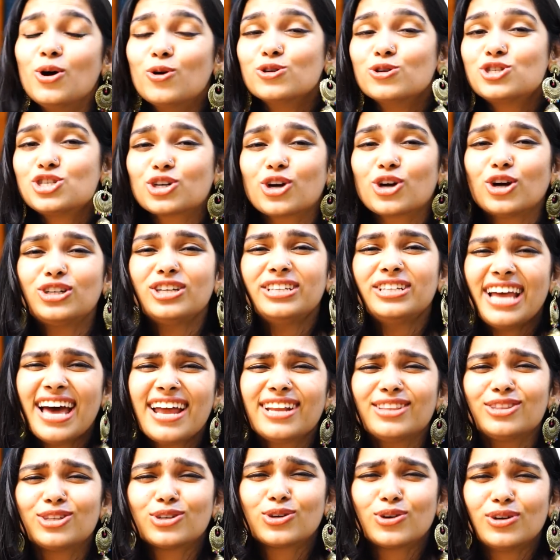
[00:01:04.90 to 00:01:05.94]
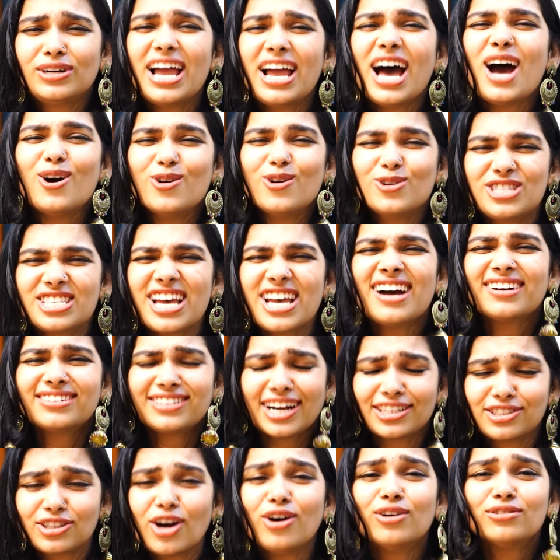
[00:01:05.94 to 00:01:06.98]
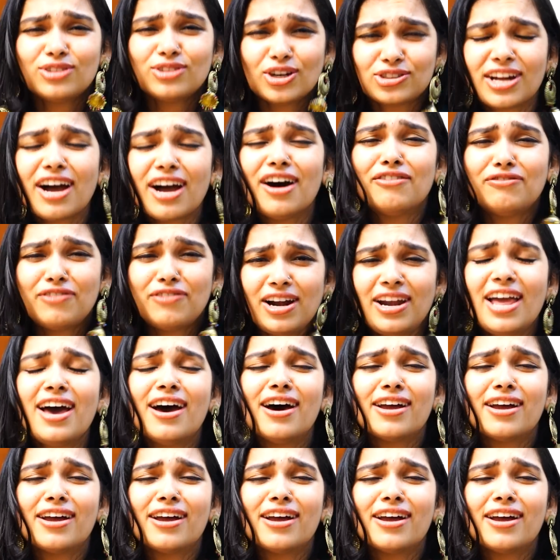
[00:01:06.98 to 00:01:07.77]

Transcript: உச்சி கொட்டு நேரத்துக்குள்ள உச்ச கட்டம் தொட்டா வள